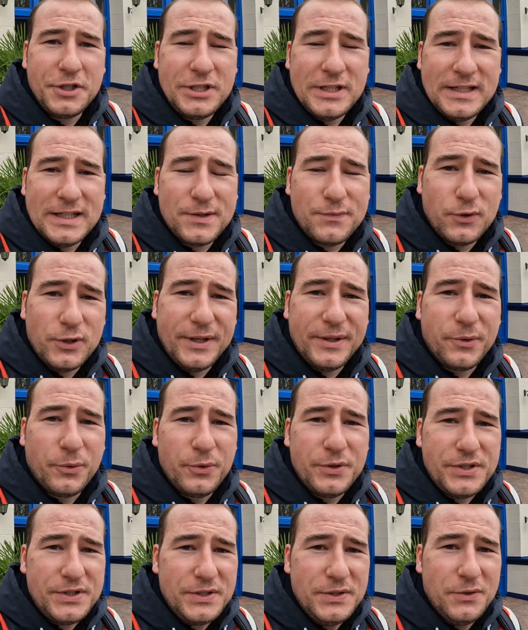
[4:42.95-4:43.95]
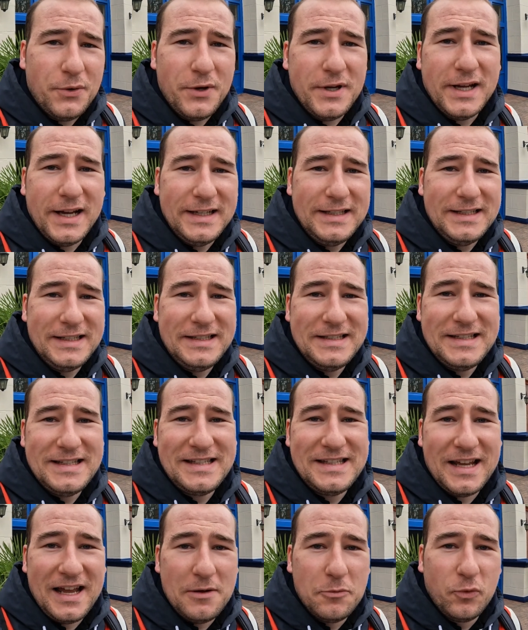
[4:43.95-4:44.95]
wir stehen jetzt vor der größten Neuheit hier
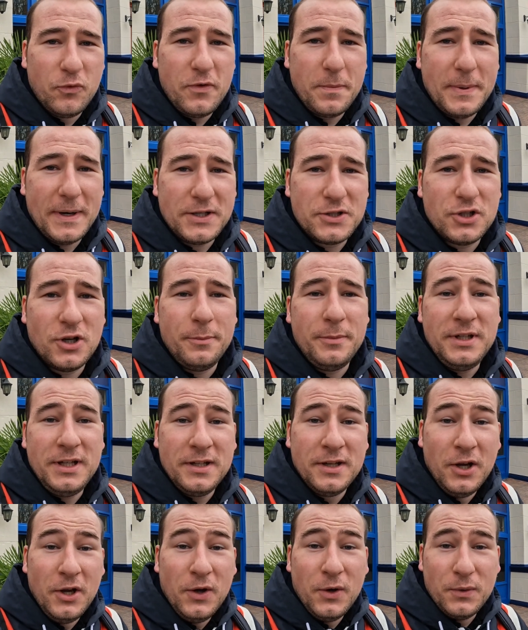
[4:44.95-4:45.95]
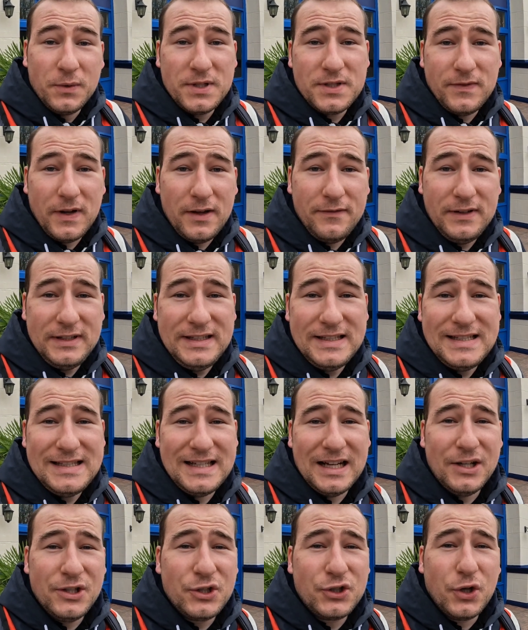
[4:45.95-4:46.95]
dieses Jahr im Moviepark Germany. Und zwar wird die
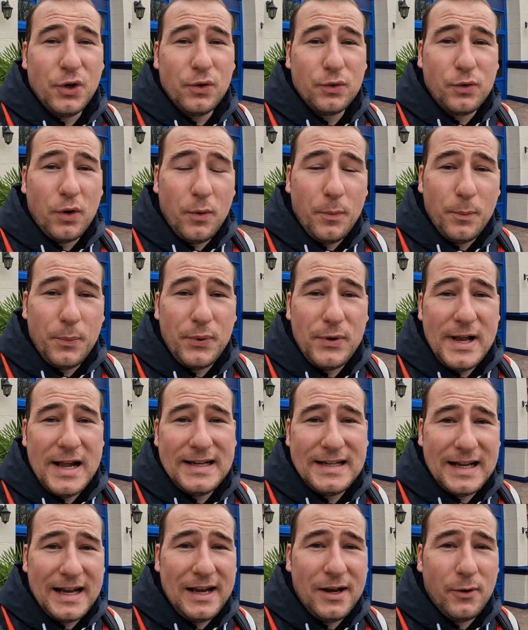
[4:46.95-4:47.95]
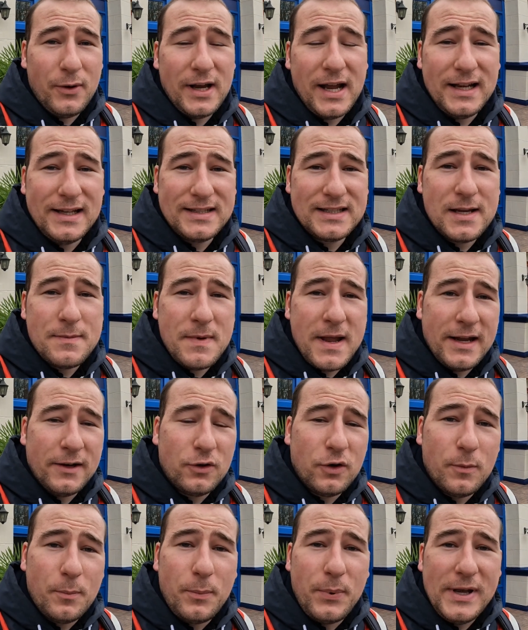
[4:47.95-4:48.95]
Stuntshow komplett erneuert. Es gibt ein
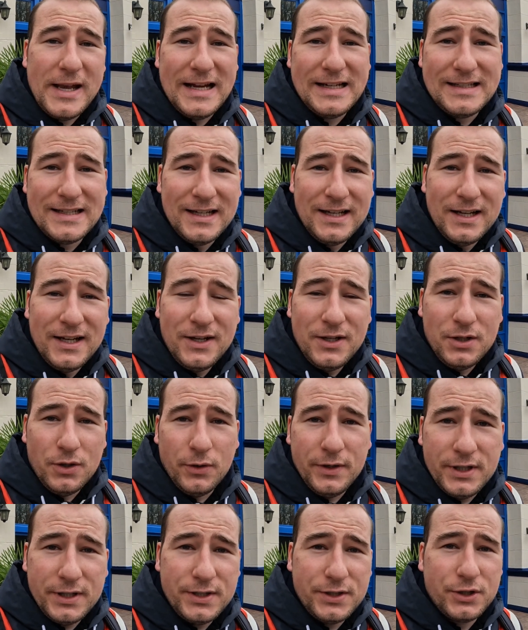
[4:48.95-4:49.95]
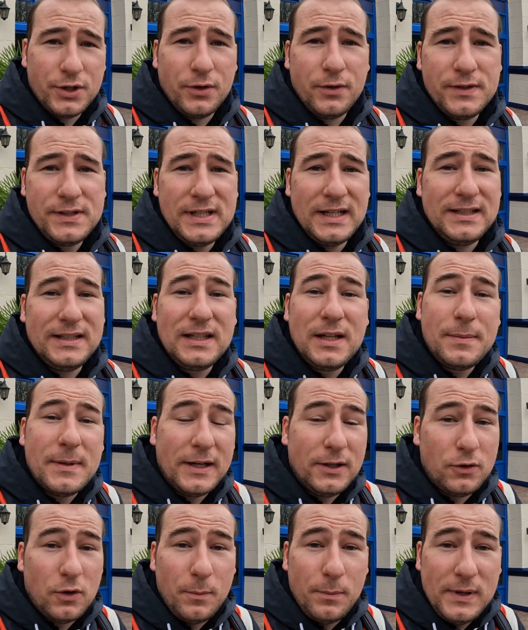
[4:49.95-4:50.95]
komplett neues Showset, es gibt
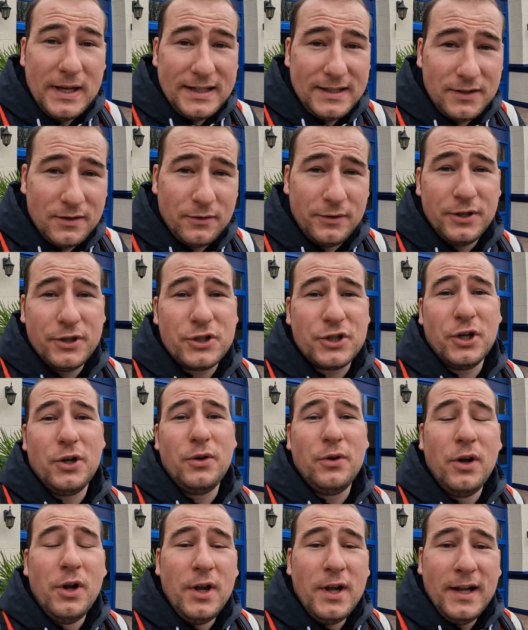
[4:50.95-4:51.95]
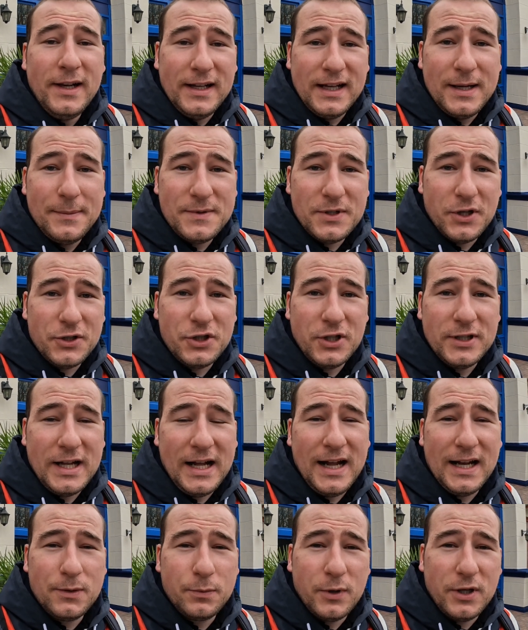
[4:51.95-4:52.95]
eine komplett neue Show. Da gibt es auch schon
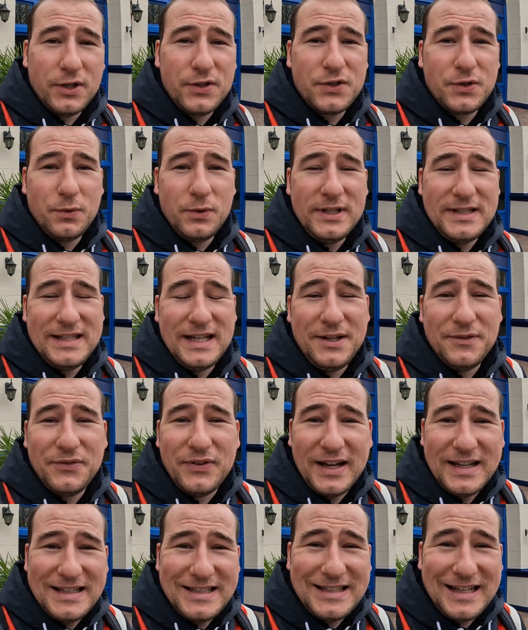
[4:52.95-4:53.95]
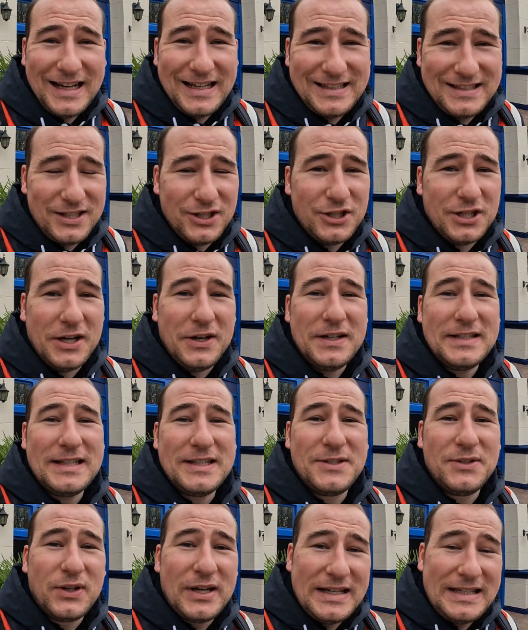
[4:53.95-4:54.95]
Artworks zu, die sehen fantastisch aus,
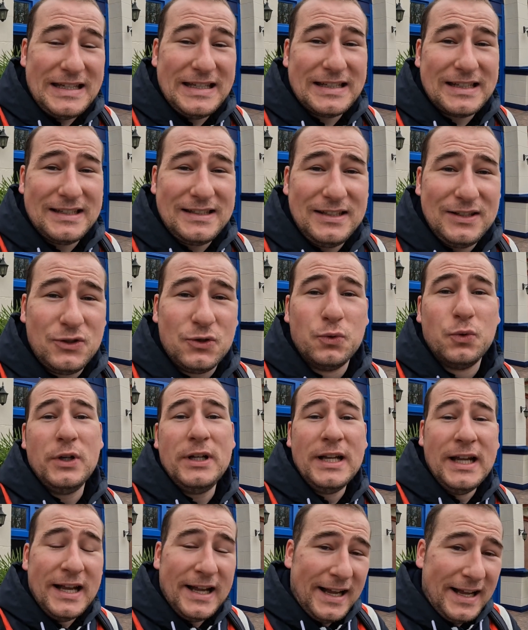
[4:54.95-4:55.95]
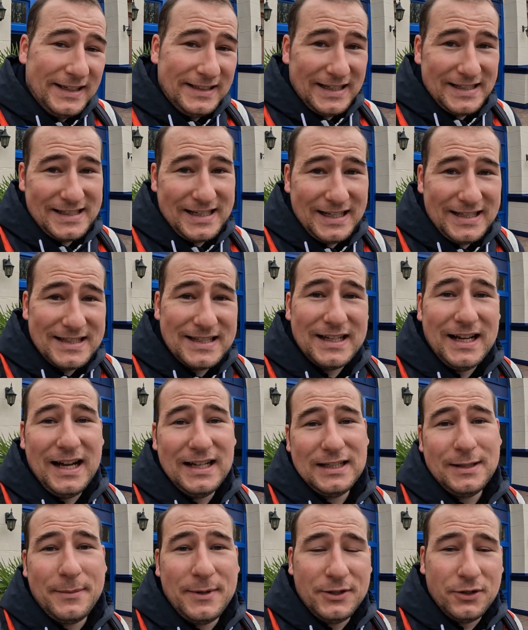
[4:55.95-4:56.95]
also richtig, richtig cool. Das Ganze
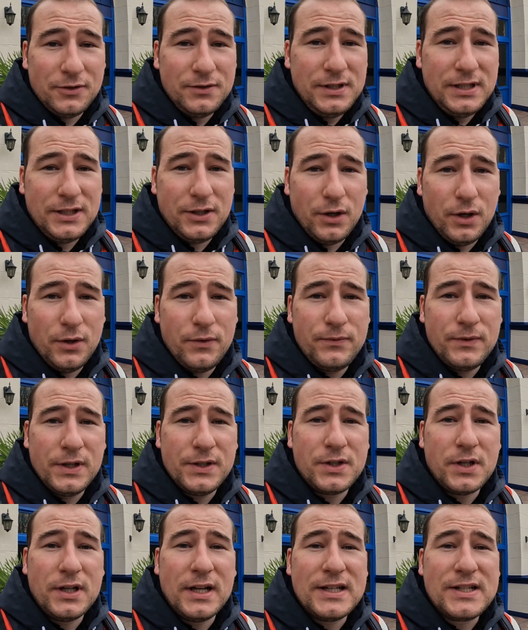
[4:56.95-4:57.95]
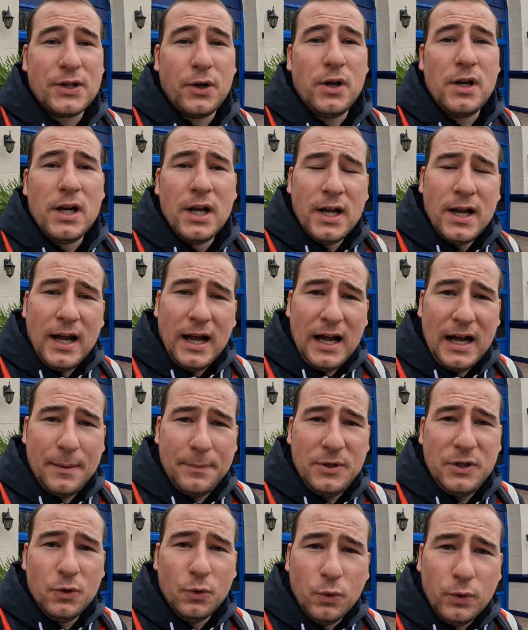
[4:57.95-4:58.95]
hat aber noch nicht geöffnet, sondern soll
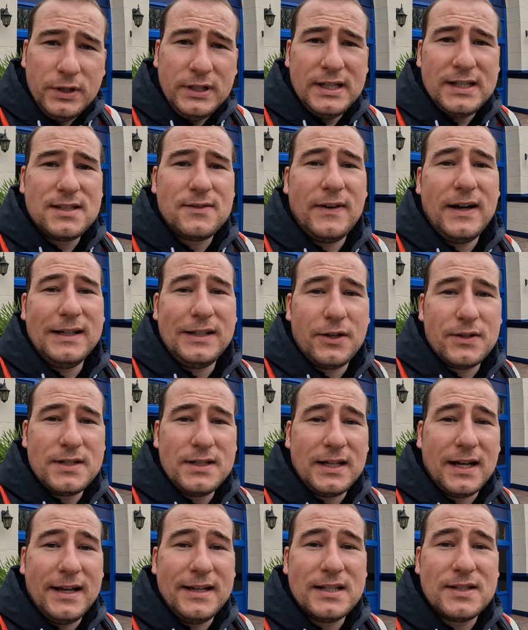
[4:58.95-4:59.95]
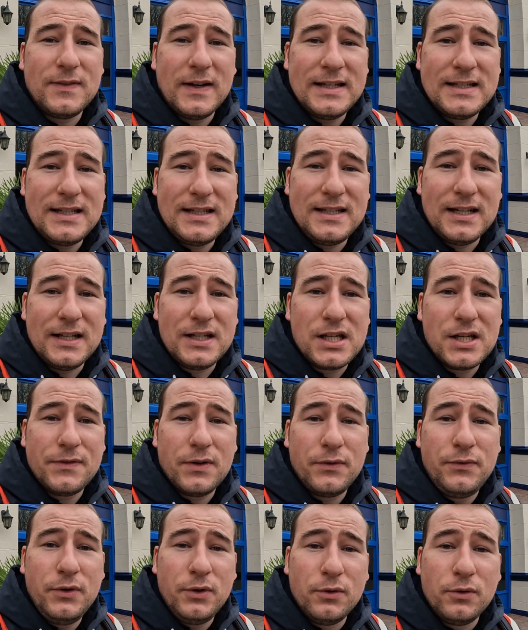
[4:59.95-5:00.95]
ab Juni 2023 dann zur
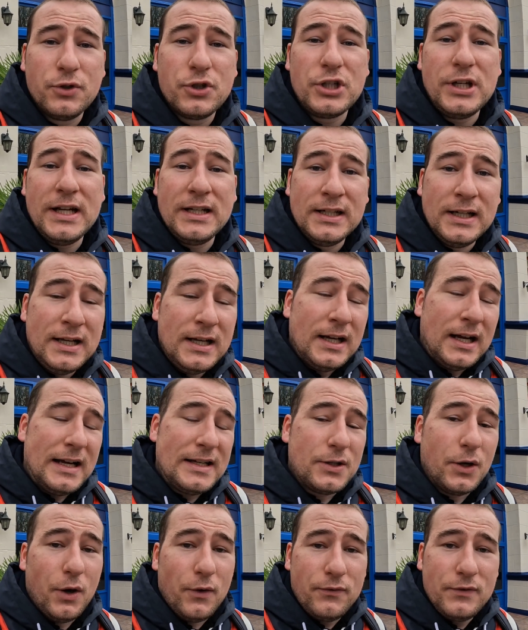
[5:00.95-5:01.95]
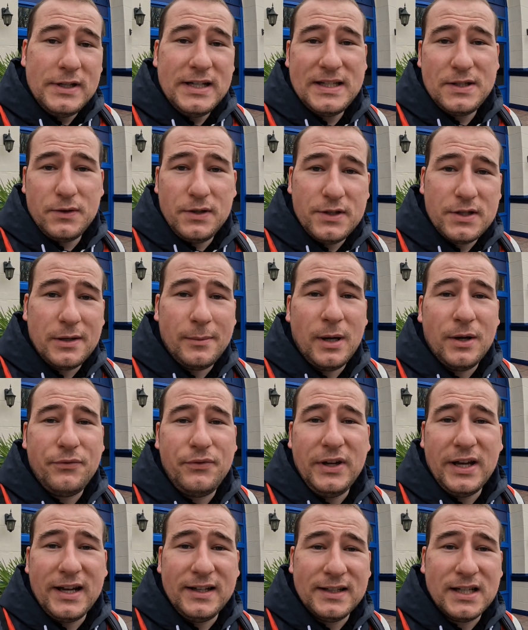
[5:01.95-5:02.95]
Verfügung stehen. Also hoffentlich zu den
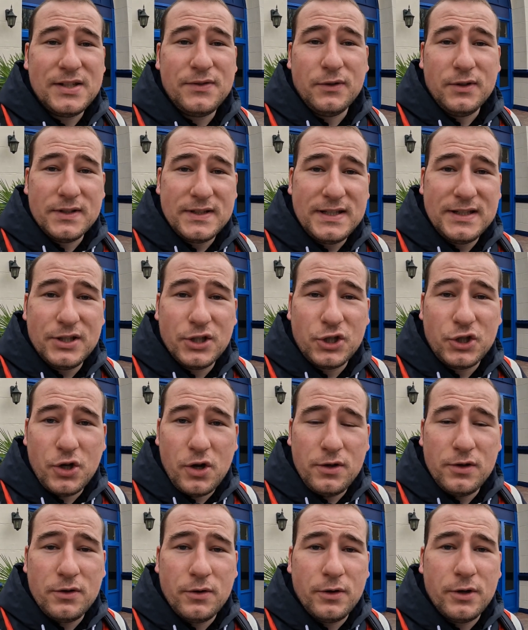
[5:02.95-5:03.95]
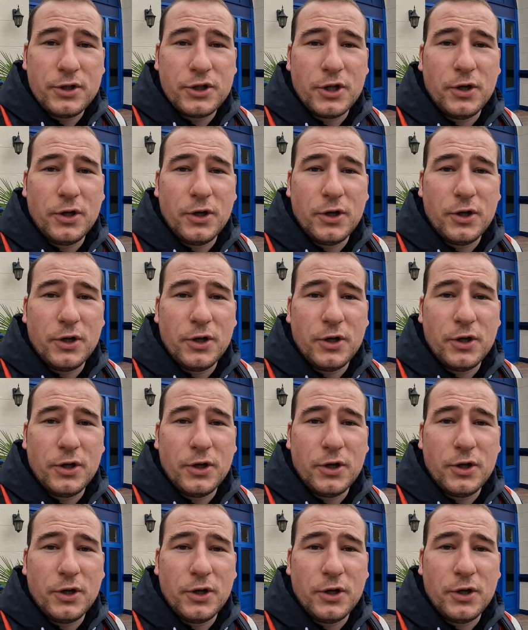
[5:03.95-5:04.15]
Sommerferien, dass wir uns diese schöne neue